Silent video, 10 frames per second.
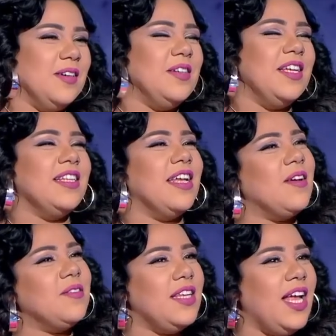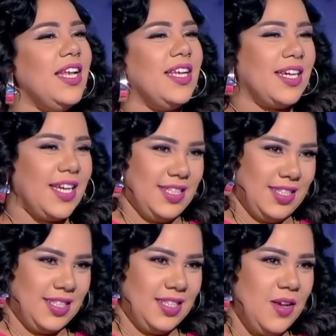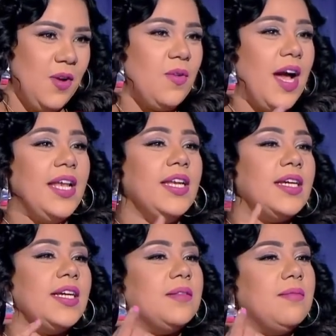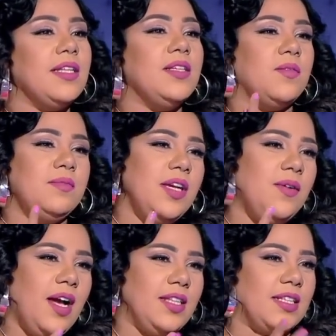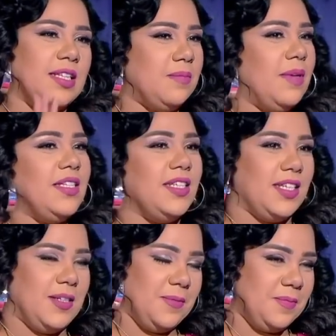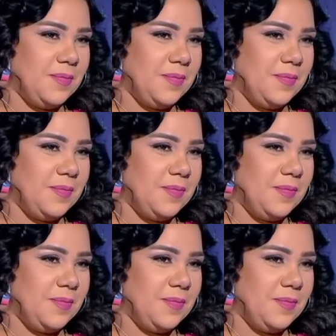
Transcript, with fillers: قولي لنا لو طلع لك جني وقال لك اتمني امنيه واحده تتمني آه. ايه